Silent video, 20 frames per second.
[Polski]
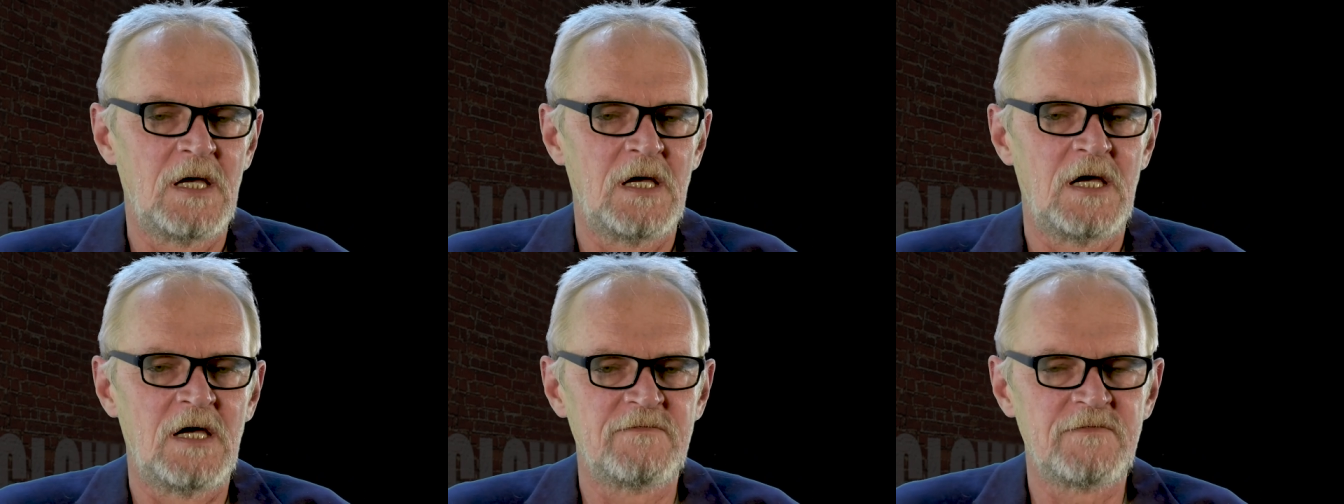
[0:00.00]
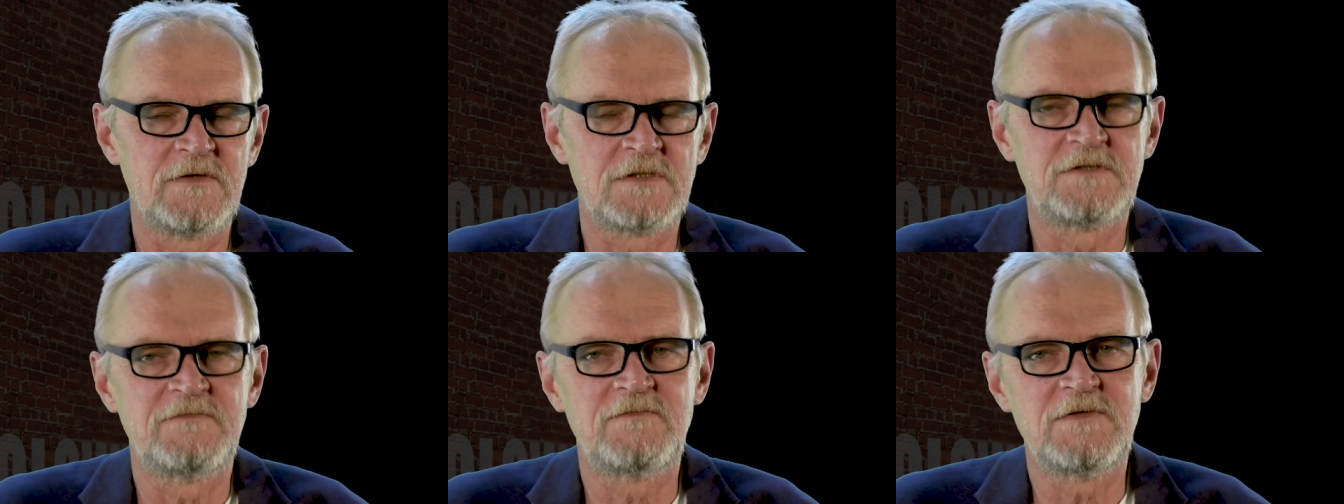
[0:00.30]
a
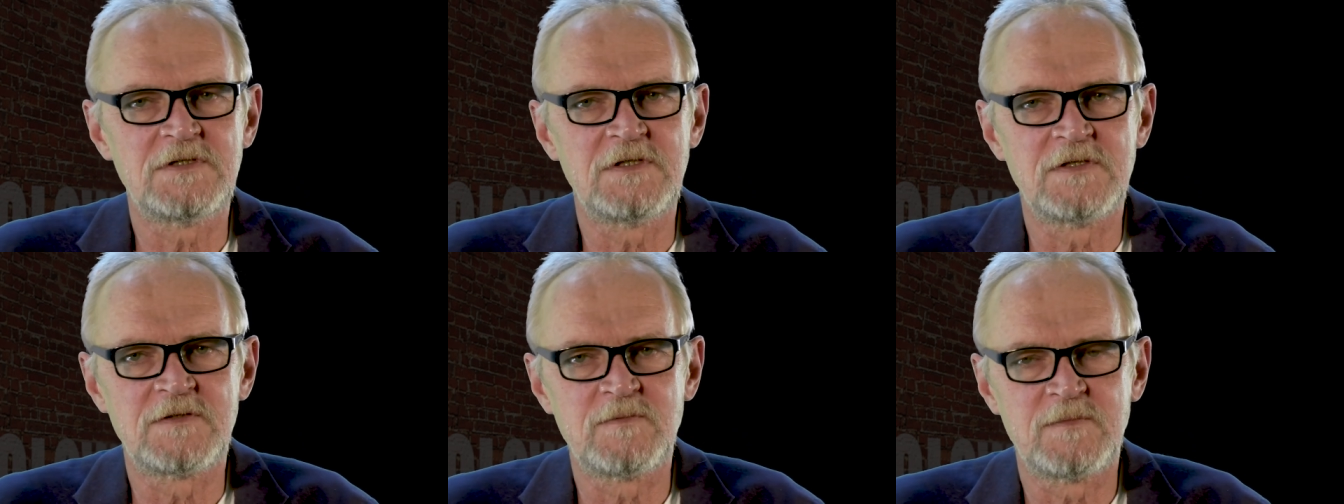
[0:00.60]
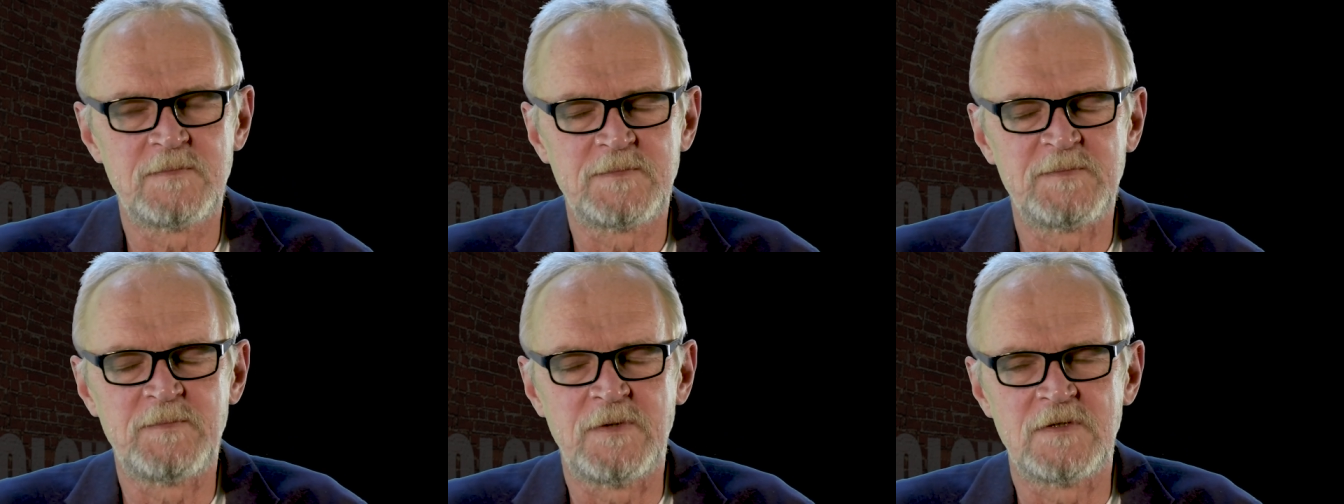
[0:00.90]
w oczywisty
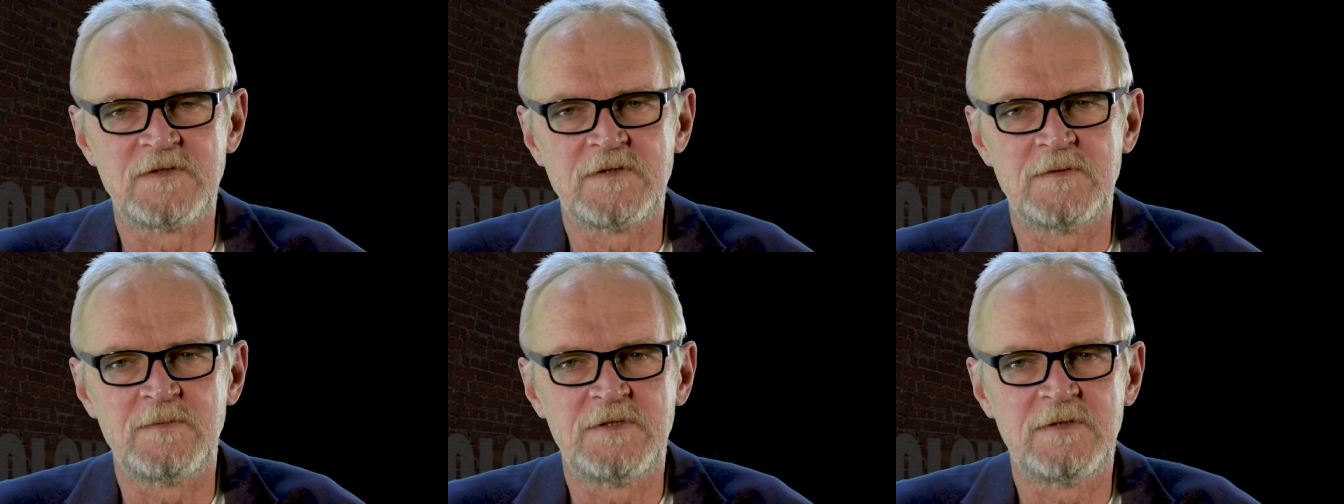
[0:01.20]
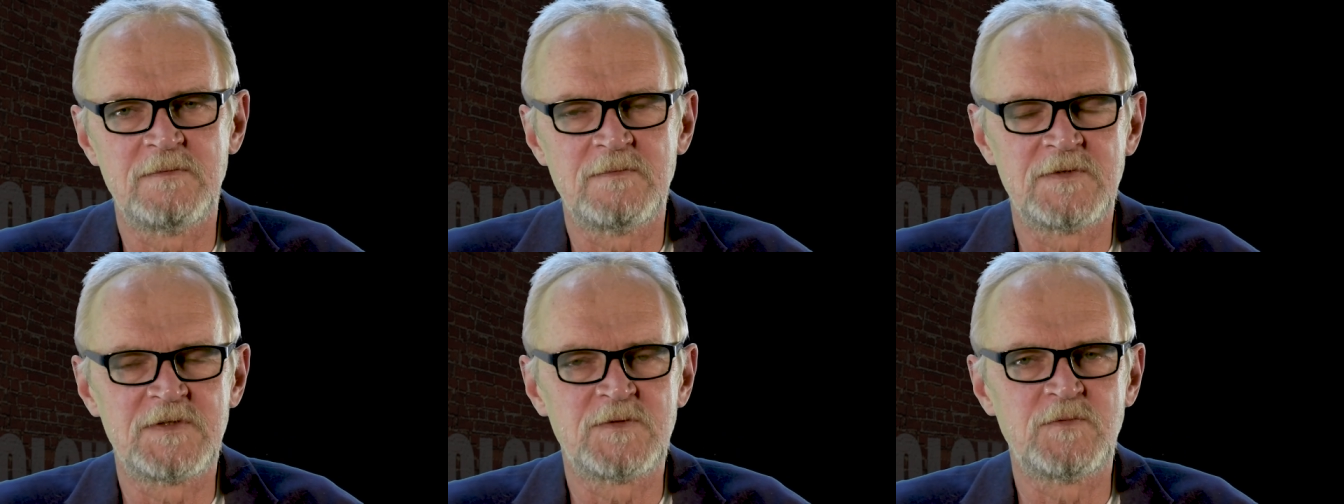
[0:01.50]
sposób
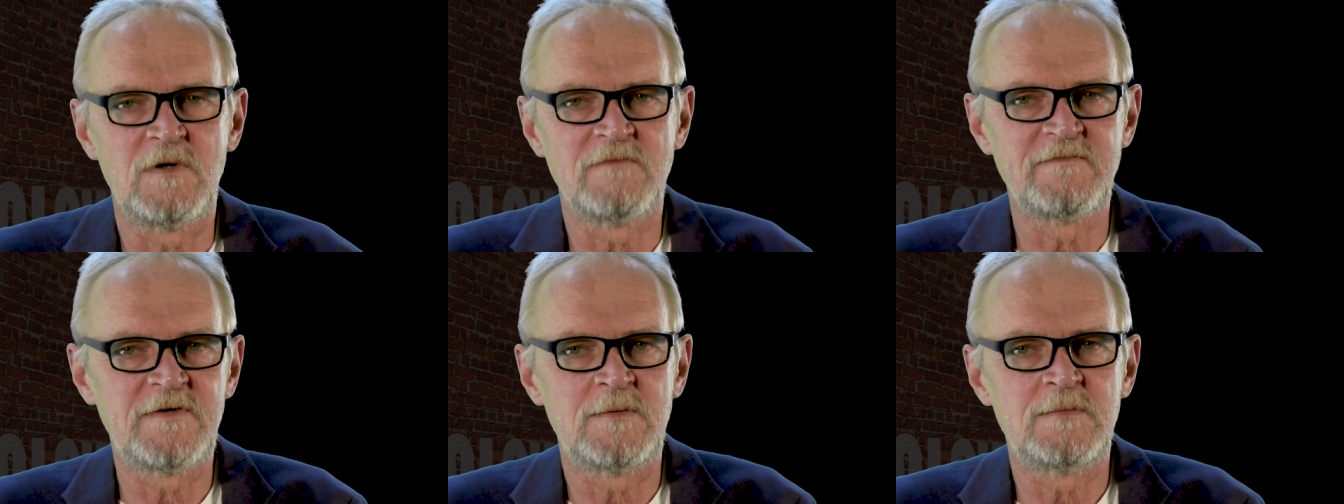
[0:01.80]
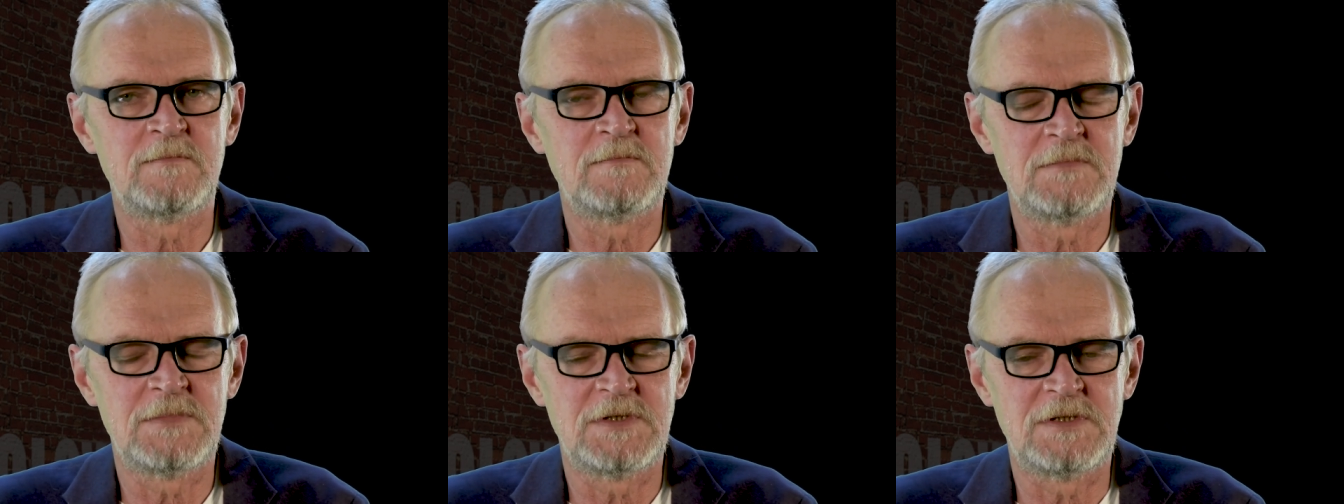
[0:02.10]
tym
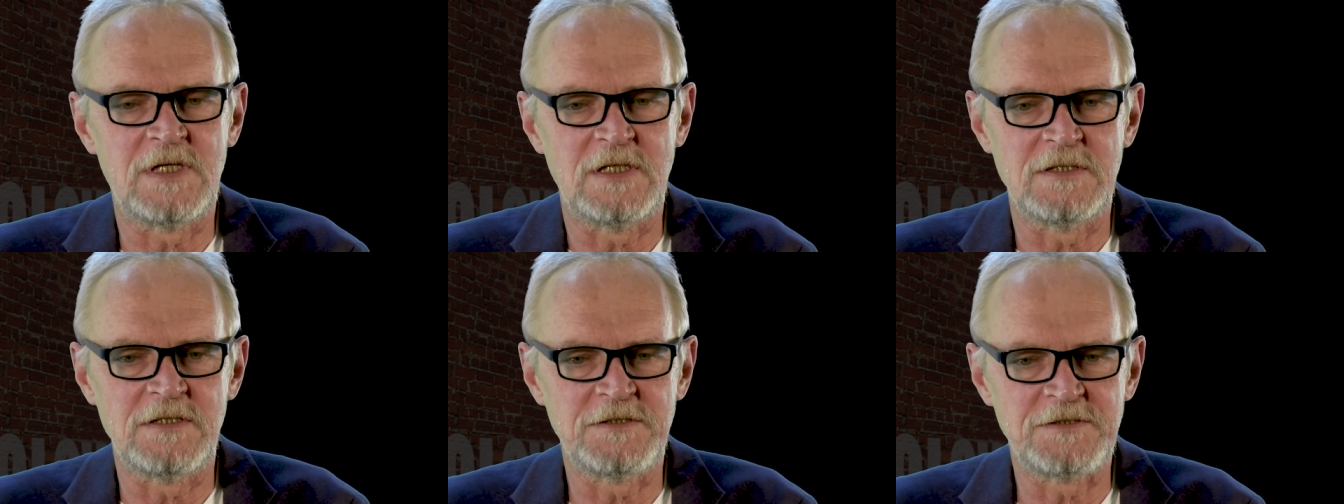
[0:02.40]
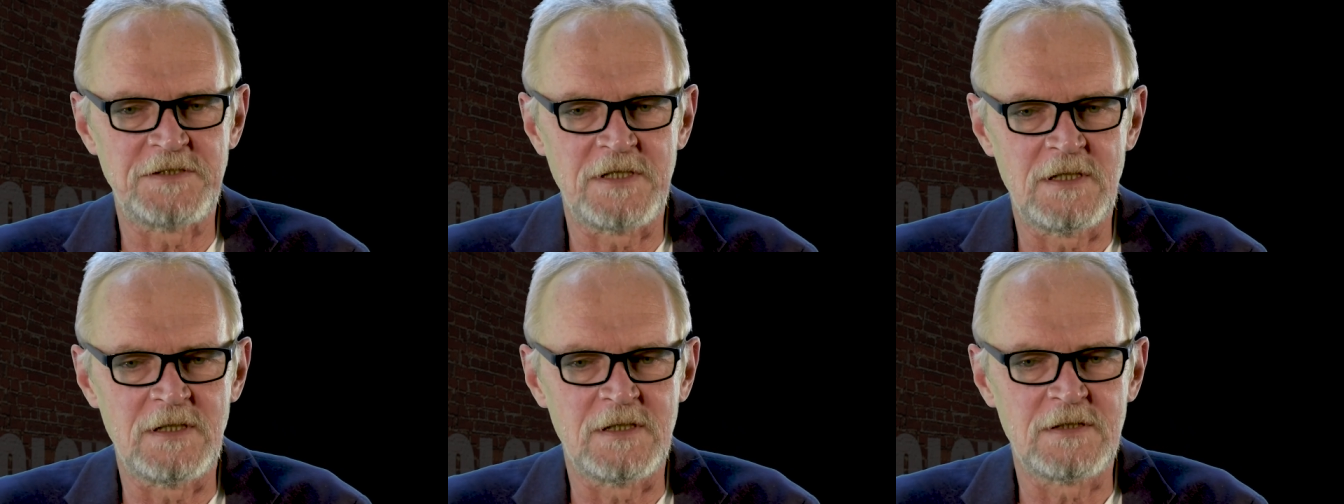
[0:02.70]
słowem na
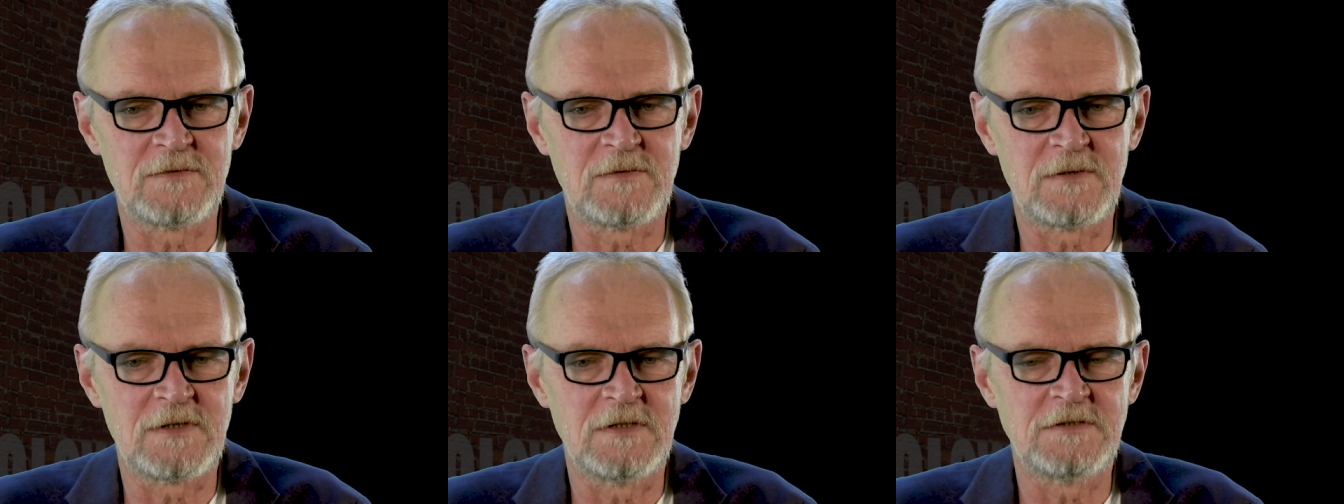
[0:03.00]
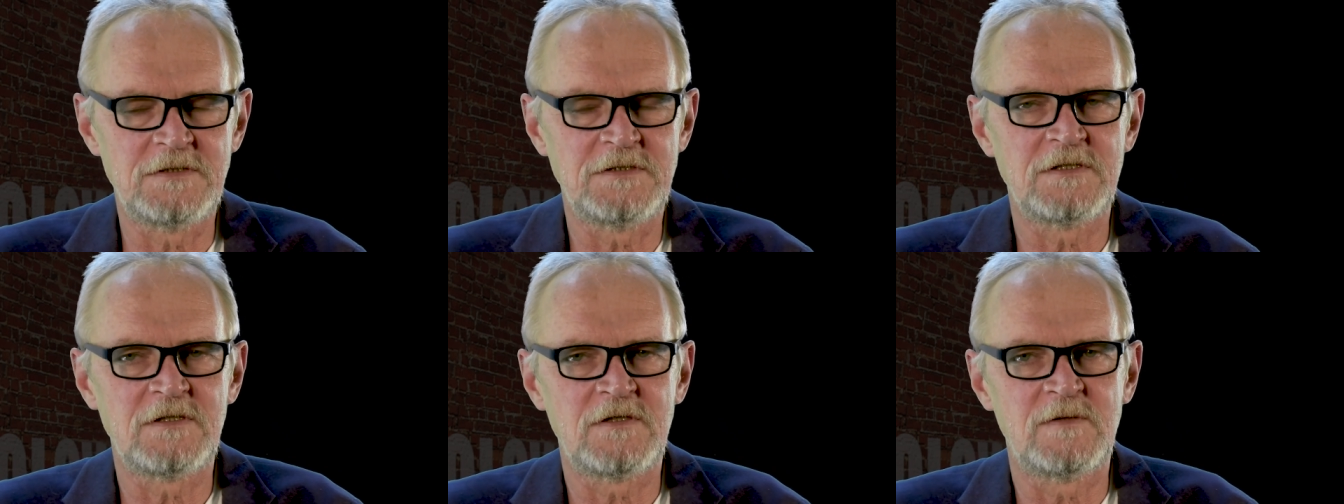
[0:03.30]
niedzielę, które
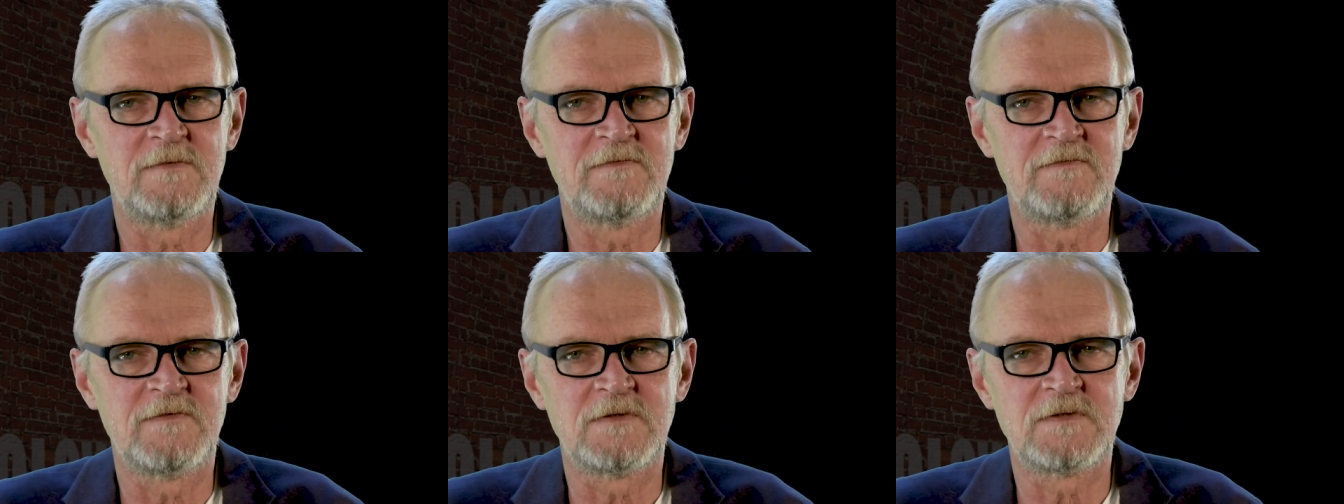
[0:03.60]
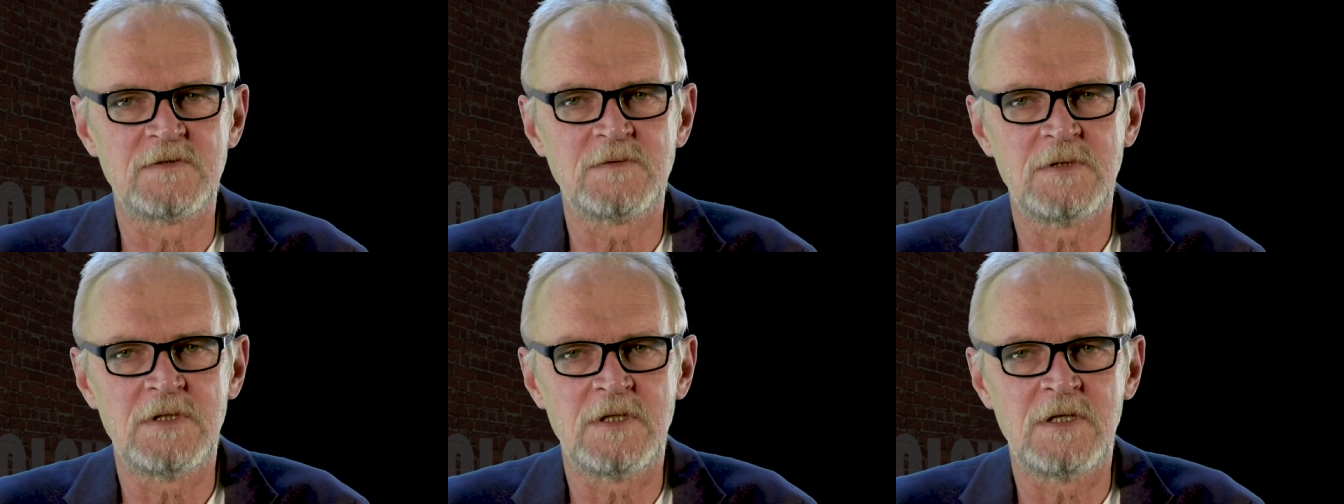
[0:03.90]
dzisiaj
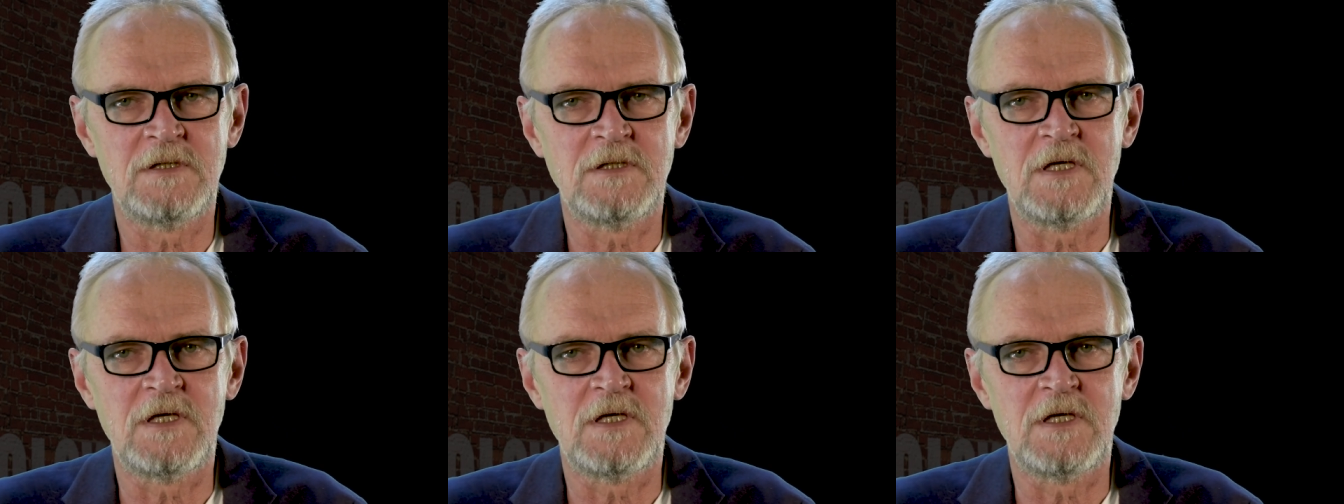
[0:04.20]
obowiązuje,